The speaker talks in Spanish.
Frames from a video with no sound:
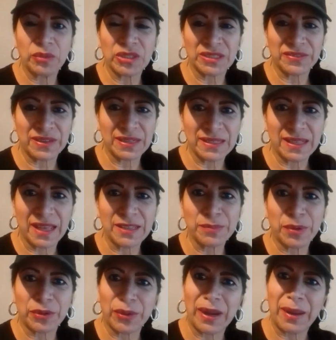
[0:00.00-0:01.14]
Muchas felicidades
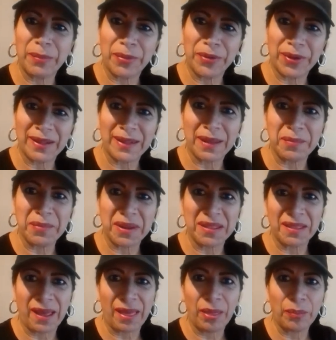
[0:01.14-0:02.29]
por todo el apoyo que te han
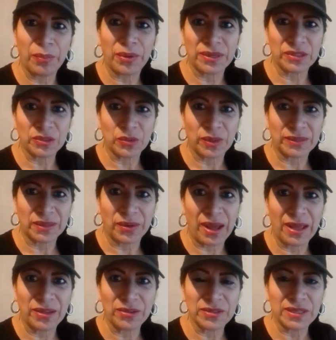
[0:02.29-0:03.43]
brindado por estos cuatro
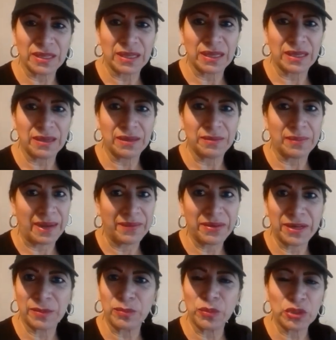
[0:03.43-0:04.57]
años y van a
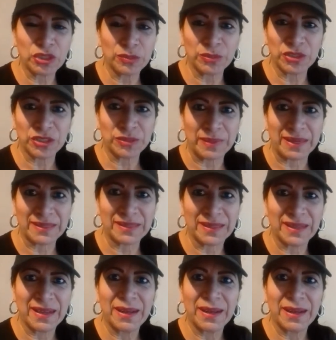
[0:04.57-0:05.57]
venir muchos, muchos más.